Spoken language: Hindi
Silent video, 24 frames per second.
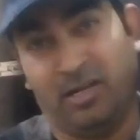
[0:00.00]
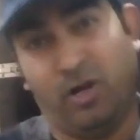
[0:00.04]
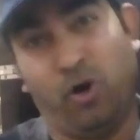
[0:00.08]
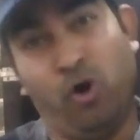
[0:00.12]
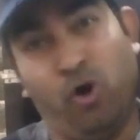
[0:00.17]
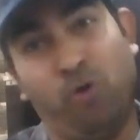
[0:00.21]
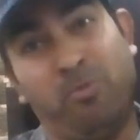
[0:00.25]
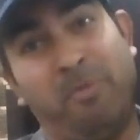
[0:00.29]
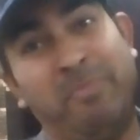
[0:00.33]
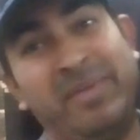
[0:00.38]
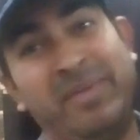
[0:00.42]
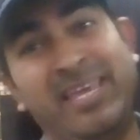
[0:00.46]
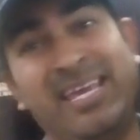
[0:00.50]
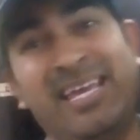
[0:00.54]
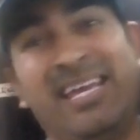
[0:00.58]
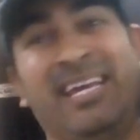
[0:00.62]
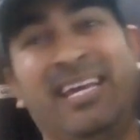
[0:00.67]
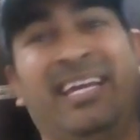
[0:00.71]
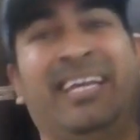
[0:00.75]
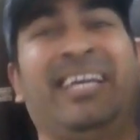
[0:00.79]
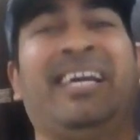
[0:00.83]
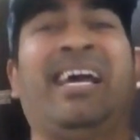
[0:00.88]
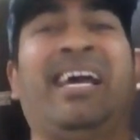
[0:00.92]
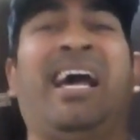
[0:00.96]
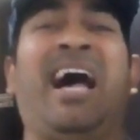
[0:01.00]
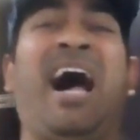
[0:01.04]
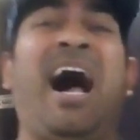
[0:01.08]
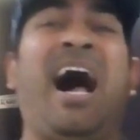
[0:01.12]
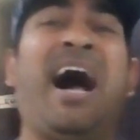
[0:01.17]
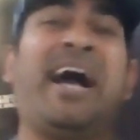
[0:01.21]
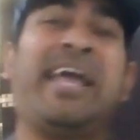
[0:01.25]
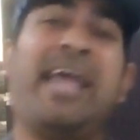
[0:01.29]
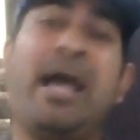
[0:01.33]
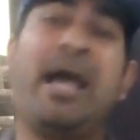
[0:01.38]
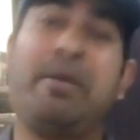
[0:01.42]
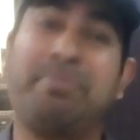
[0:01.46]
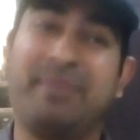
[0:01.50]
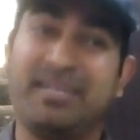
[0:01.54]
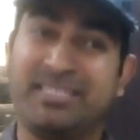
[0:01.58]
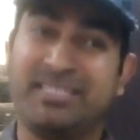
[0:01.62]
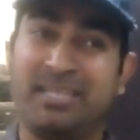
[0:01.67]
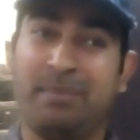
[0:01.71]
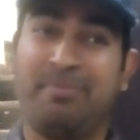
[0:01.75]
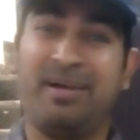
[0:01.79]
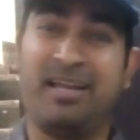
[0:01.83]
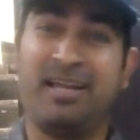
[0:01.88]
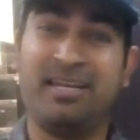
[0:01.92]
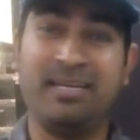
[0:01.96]
लो मम्मी आ गया आपका
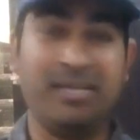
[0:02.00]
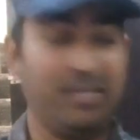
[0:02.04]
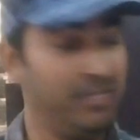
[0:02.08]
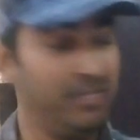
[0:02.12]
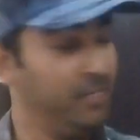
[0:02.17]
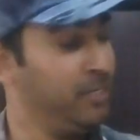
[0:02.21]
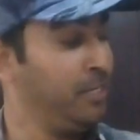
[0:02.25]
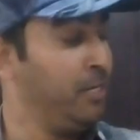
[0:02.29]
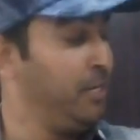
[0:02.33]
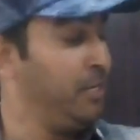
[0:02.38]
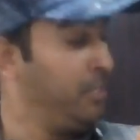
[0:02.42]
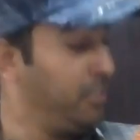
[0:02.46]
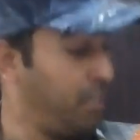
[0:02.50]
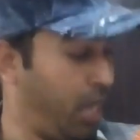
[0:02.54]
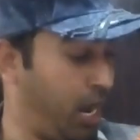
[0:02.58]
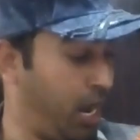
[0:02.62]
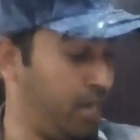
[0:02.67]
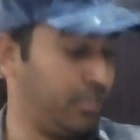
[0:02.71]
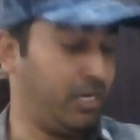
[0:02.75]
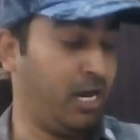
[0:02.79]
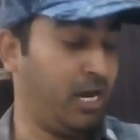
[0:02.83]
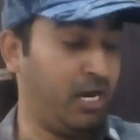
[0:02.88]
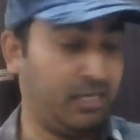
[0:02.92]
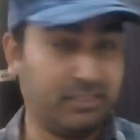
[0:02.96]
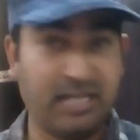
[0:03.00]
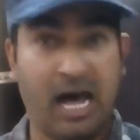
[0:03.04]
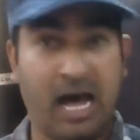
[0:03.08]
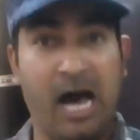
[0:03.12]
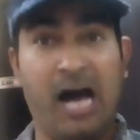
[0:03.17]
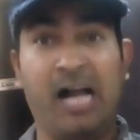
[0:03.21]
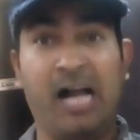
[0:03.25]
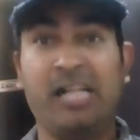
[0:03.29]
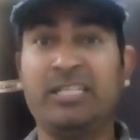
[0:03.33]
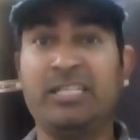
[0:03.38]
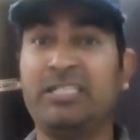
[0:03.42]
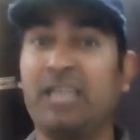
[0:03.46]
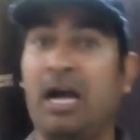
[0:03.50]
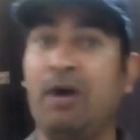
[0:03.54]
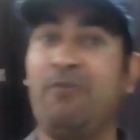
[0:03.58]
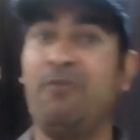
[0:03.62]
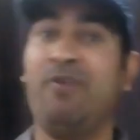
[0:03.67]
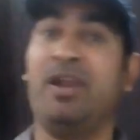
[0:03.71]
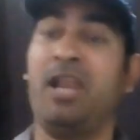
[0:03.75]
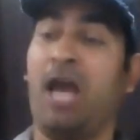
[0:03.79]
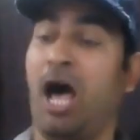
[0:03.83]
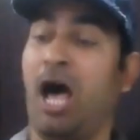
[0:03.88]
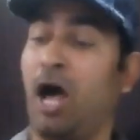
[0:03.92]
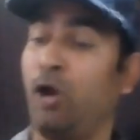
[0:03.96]
सामान आटा दाल
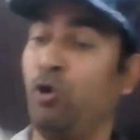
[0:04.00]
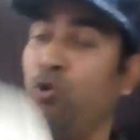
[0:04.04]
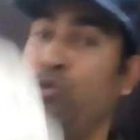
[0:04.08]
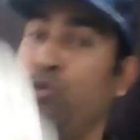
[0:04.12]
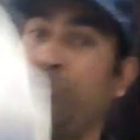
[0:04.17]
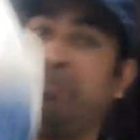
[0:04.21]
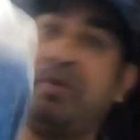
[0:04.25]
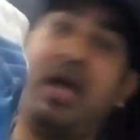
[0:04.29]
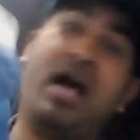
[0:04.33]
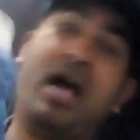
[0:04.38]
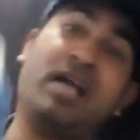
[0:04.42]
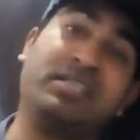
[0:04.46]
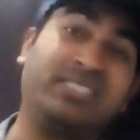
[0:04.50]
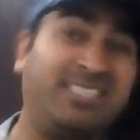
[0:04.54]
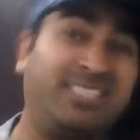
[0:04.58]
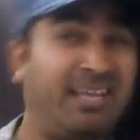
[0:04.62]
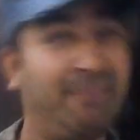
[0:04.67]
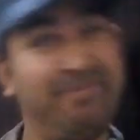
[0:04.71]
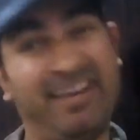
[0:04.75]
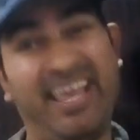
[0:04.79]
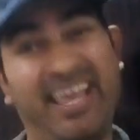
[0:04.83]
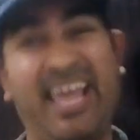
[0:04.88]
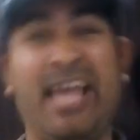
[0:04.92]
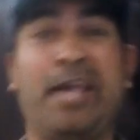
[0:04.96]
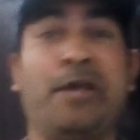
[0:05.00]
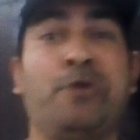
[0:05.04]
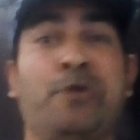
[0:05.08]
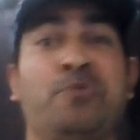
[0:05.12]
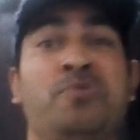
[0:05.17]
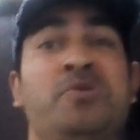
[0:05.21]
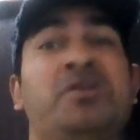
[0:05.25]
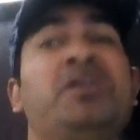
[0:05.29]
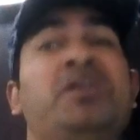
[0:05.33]
चावल आलू प्याज सब ले आए हो